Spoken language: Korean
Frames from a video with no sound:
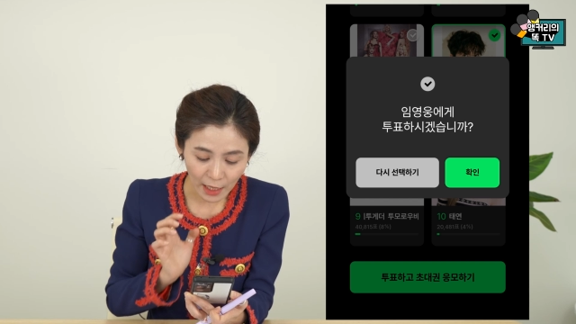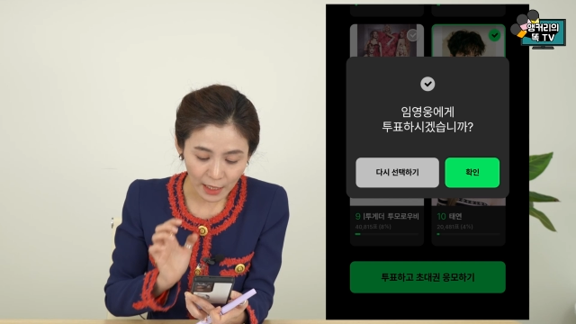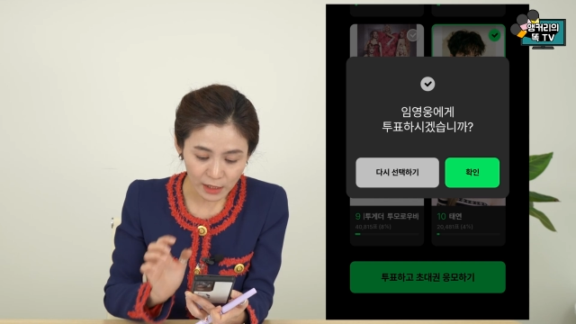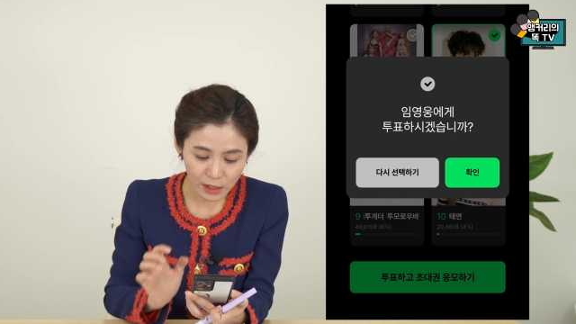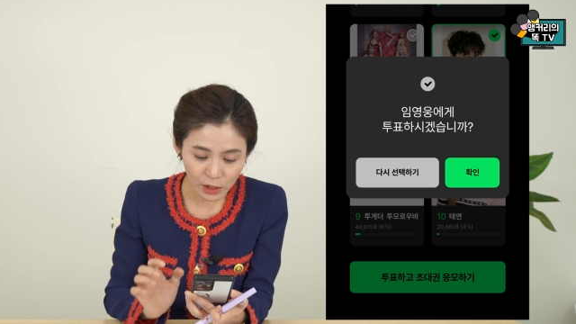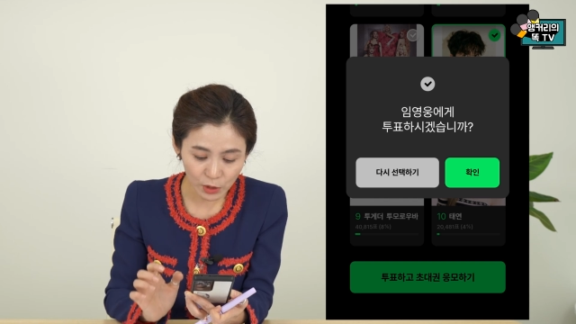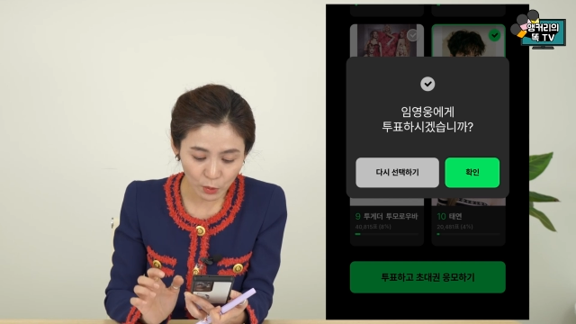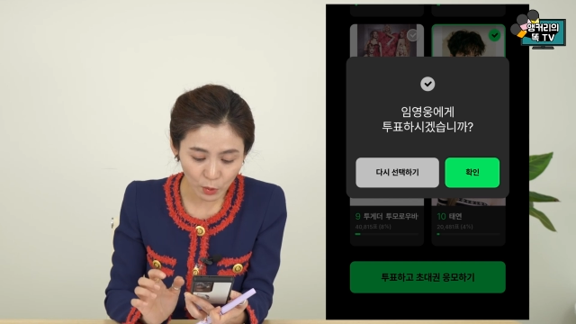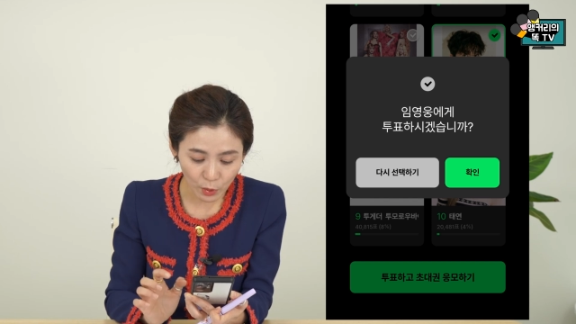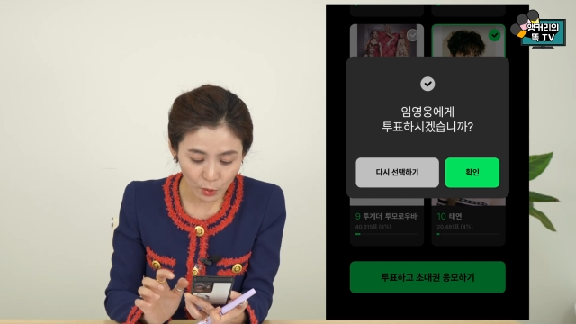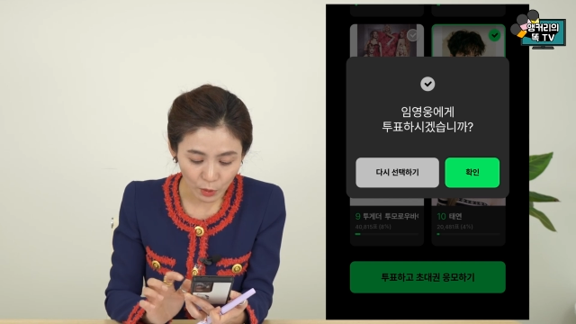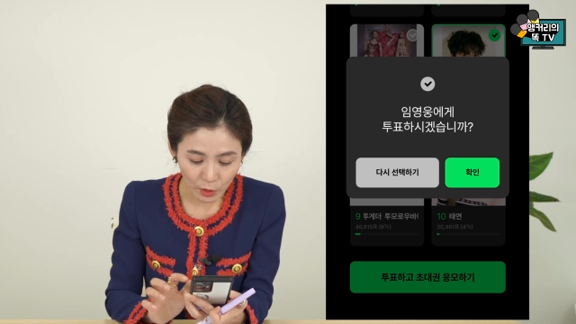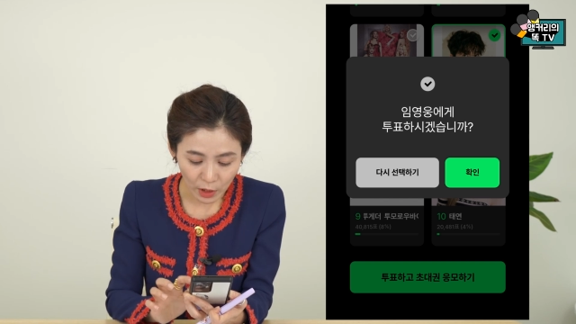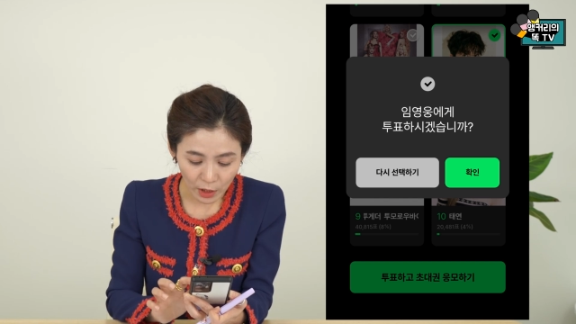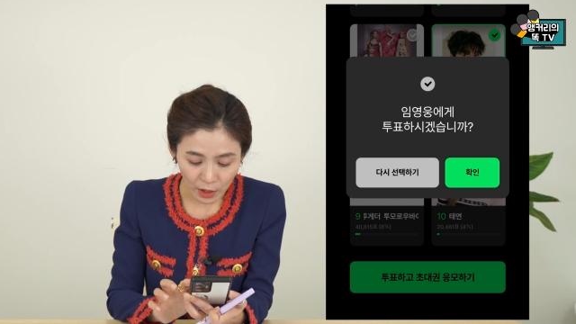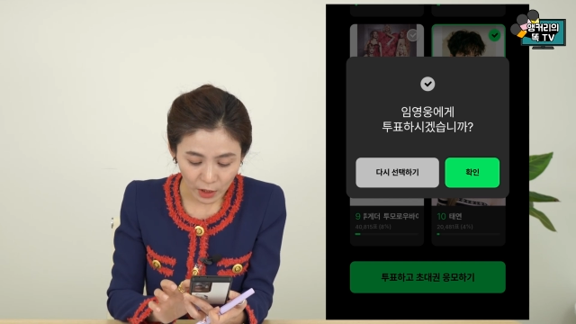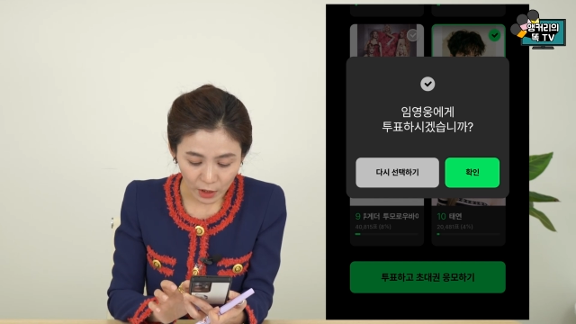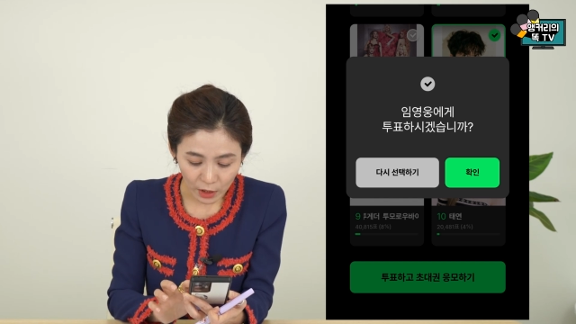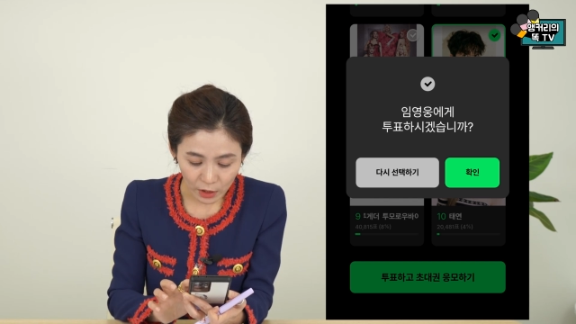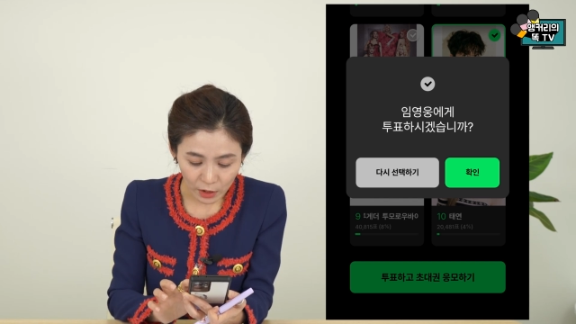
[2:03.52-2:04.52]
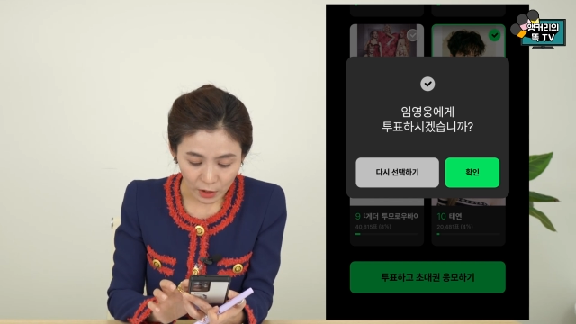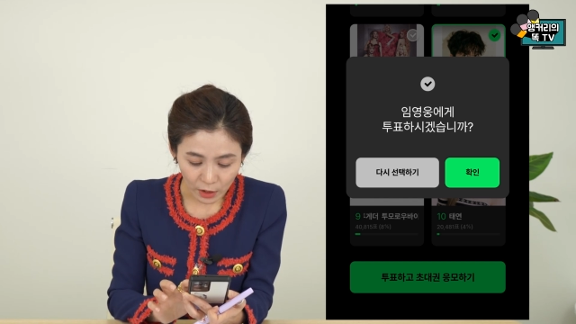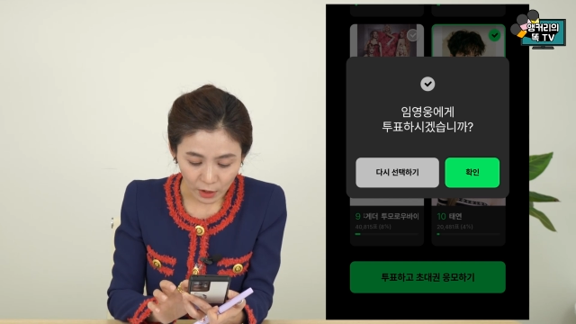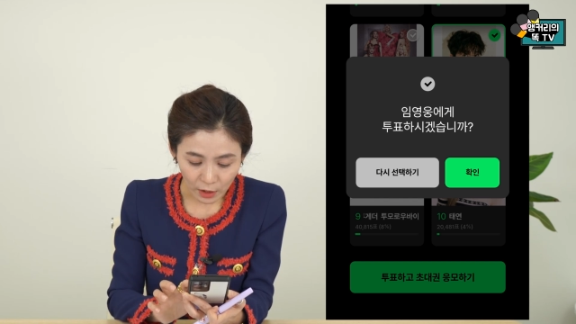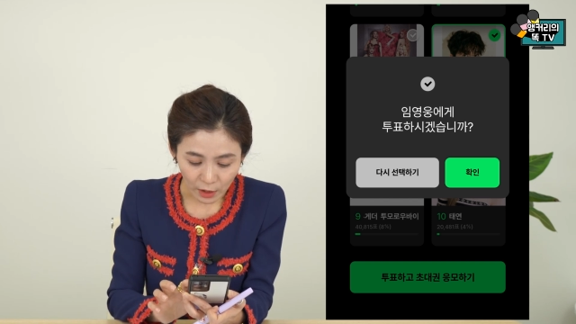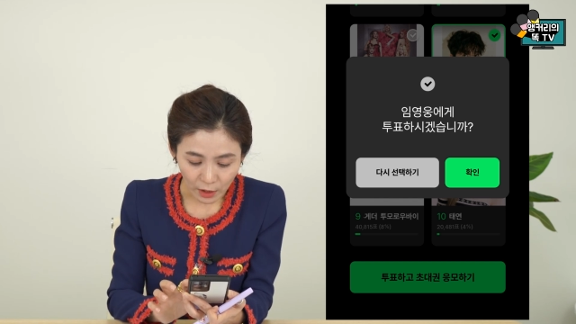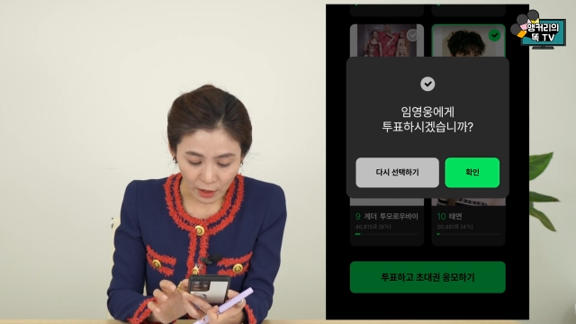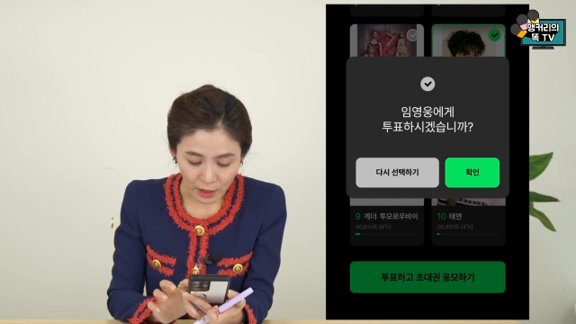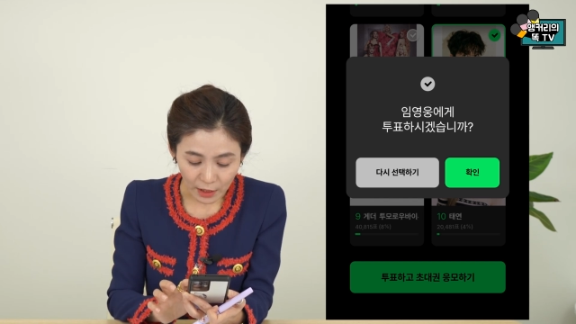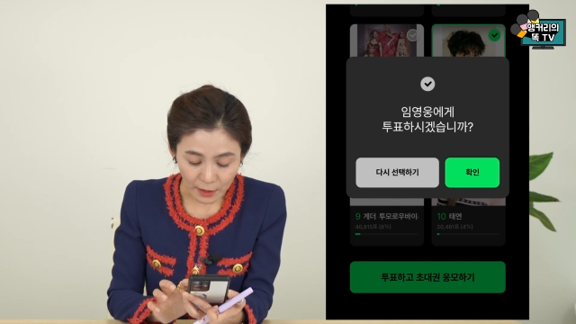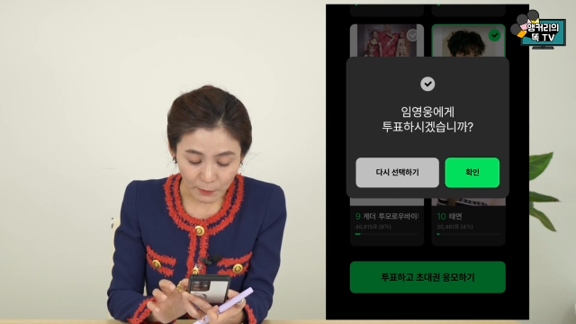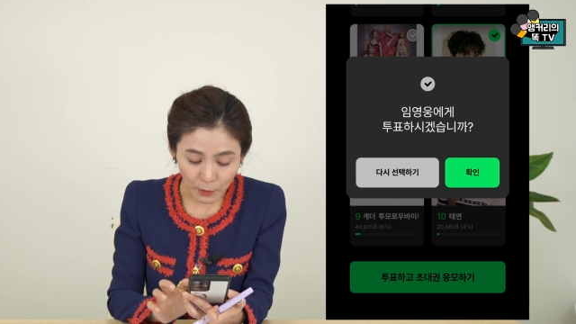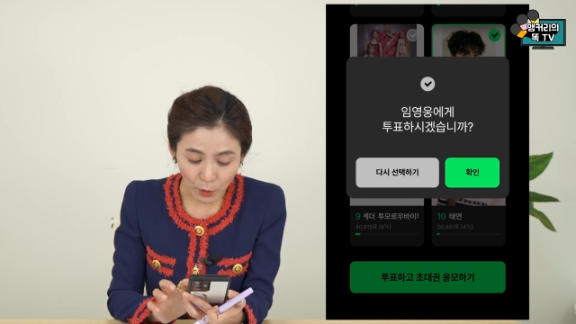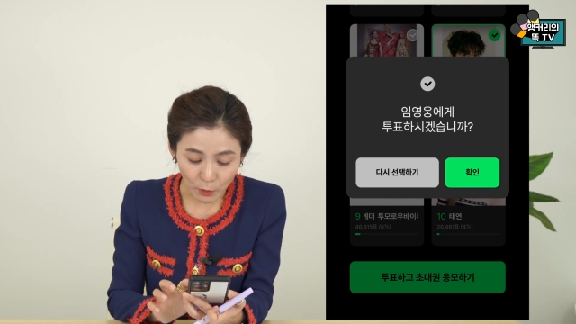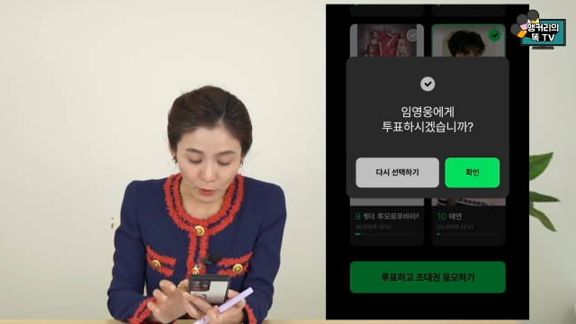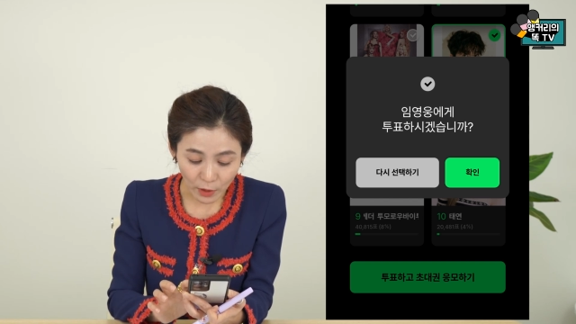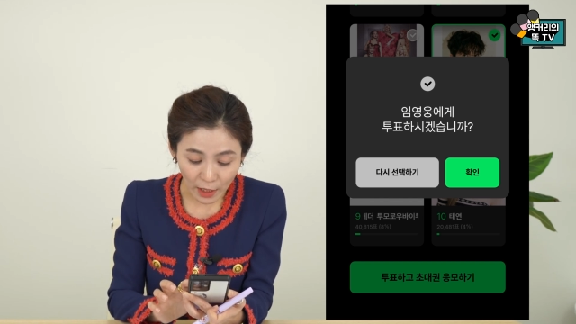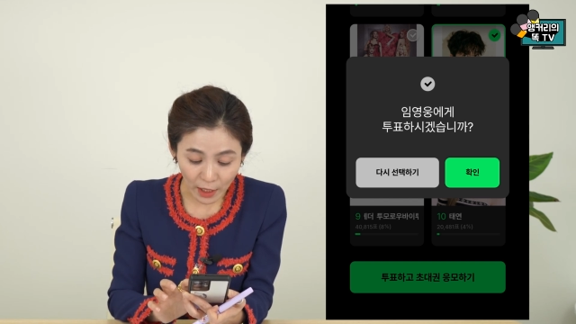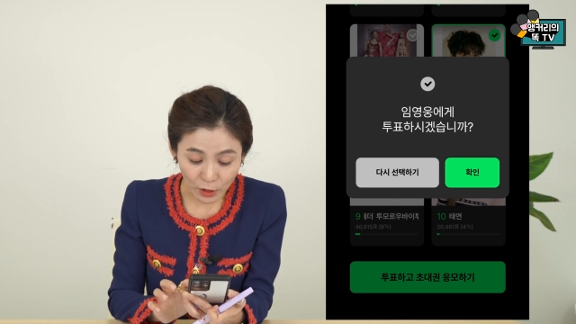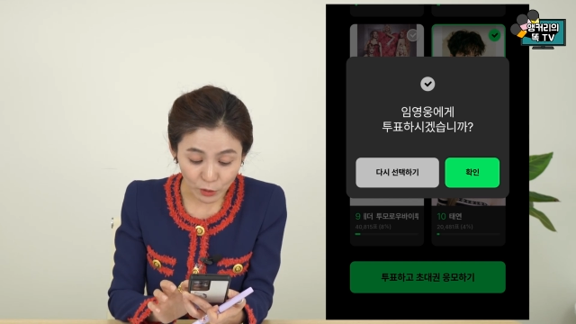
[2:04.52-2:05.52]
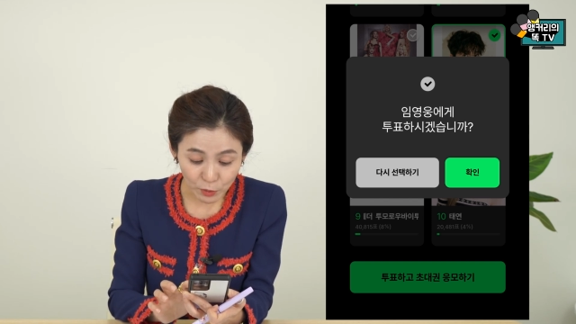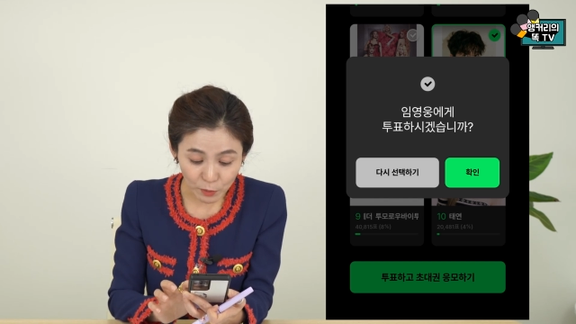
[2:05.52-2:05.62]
하시고 임영웅에게